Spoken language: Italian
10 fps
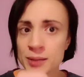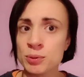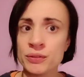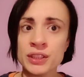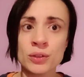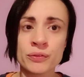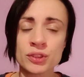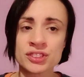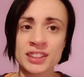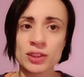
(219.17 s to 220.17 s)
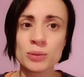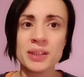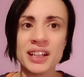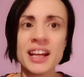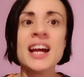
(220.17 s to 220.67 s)
che il, provino, non fosse andato
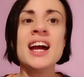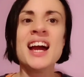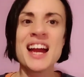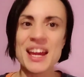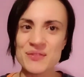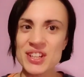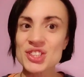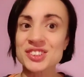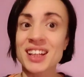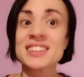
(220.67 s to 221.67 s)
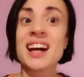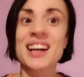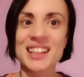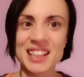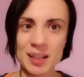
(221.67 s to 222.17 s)
bene e invece è stata
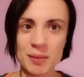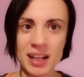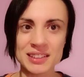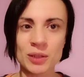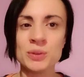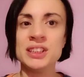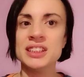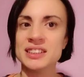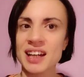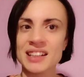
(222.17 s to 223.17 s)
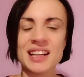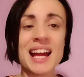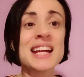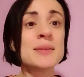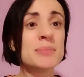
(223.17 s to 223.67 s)
richiamata. Quindi Tania
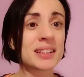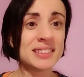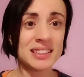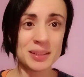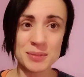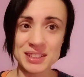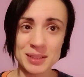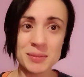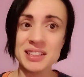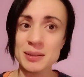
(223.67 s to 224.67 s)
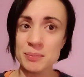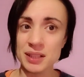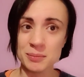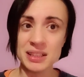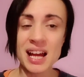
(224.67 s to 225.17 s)
è ripartita immediatamente
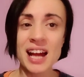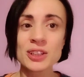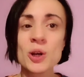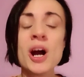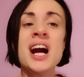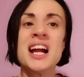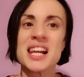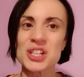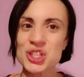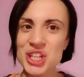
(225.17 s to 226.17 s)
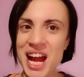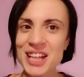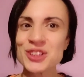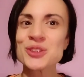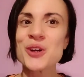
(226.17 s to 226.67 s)
per Milano
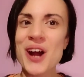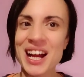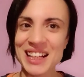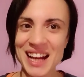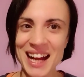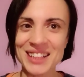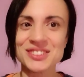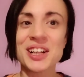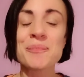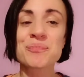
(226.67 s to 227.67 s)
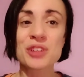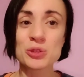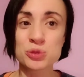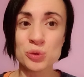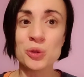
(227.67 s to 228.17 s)
lasciando a casa
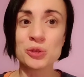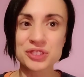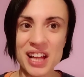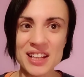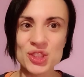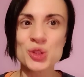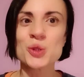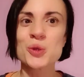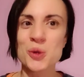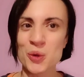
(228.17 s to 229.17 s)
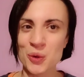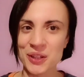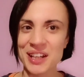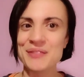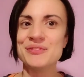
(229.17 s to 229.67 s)
solo Sergio
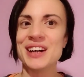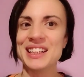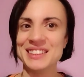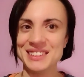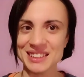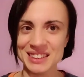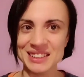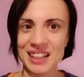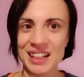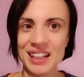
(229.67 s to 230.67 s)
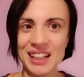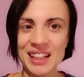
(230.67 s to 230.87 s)
con Valentina.